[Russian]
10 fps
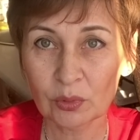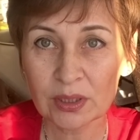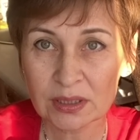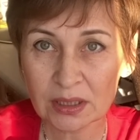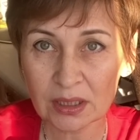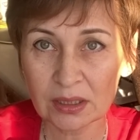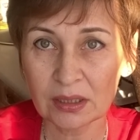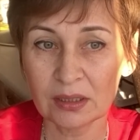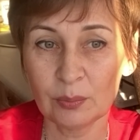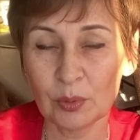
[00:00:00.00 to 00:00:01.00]

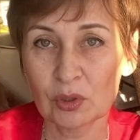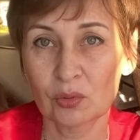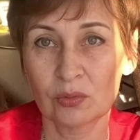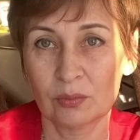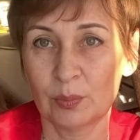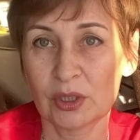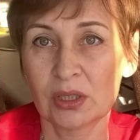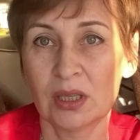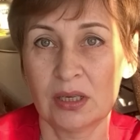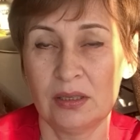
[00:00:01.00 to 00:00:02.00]
искренне и пишут
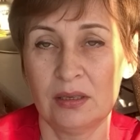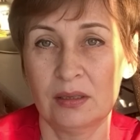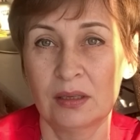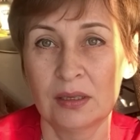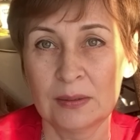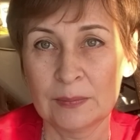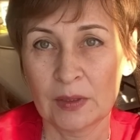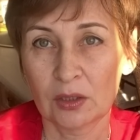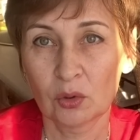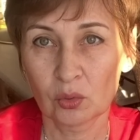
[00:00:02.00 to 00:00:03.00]
пожелания
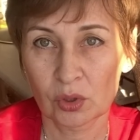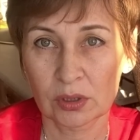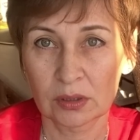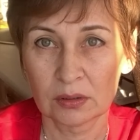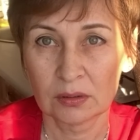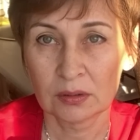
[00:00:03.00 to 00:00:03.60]
от души.